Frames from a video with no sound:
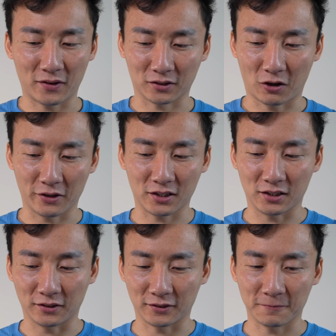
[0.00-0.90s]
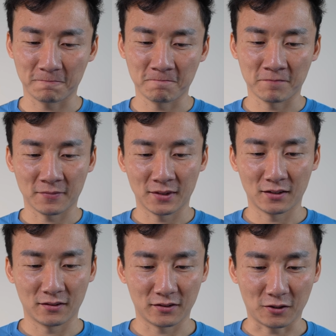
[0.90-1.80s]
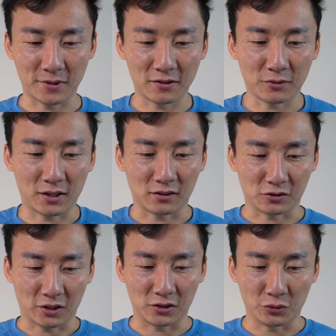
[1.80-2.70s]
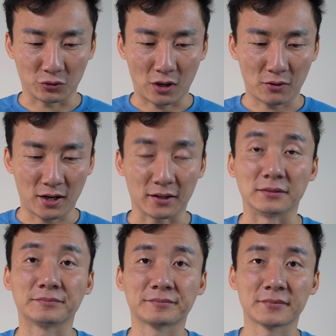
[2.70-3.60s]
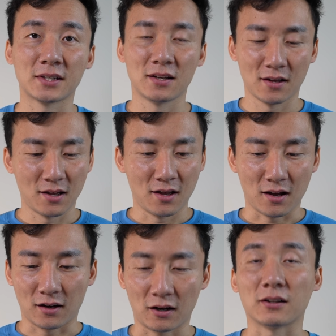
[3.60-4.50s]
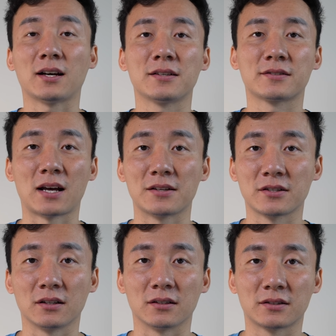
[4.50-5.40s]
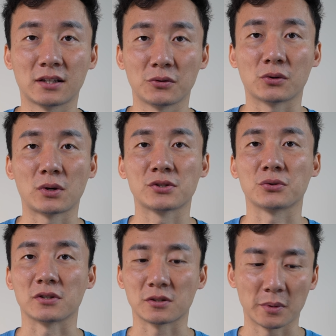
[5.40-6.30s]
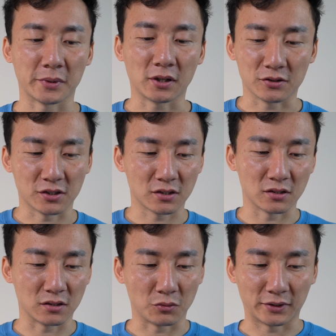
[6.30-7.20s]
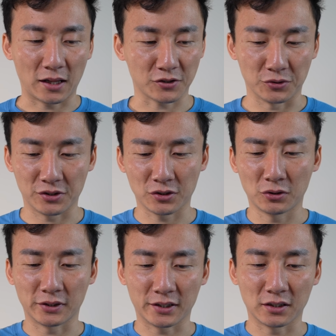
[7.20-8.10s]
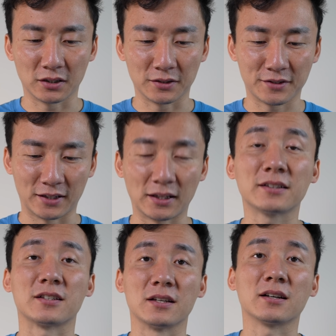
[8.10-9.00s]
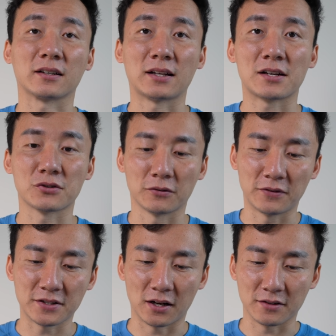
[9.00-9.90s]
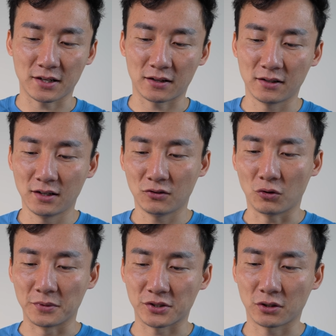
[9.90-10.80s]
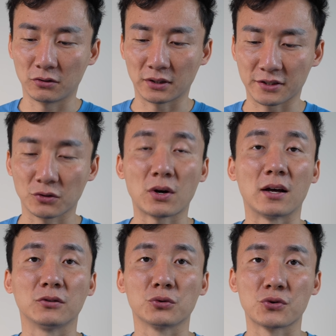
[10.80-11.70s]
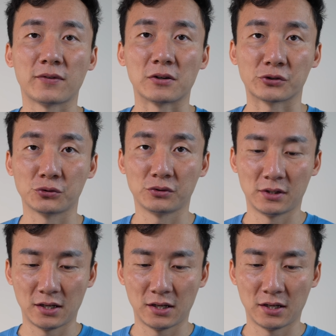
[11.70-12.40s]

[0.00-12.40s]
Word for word: 法搞一壳子，要不然的话很容易刮花呀、啊。 呃，好了，大家记得订阅关注我的视频频道，这是我拿到手机之后的一个简单的体验，给大家就分享一下。我们之后呢，尽快陆续放出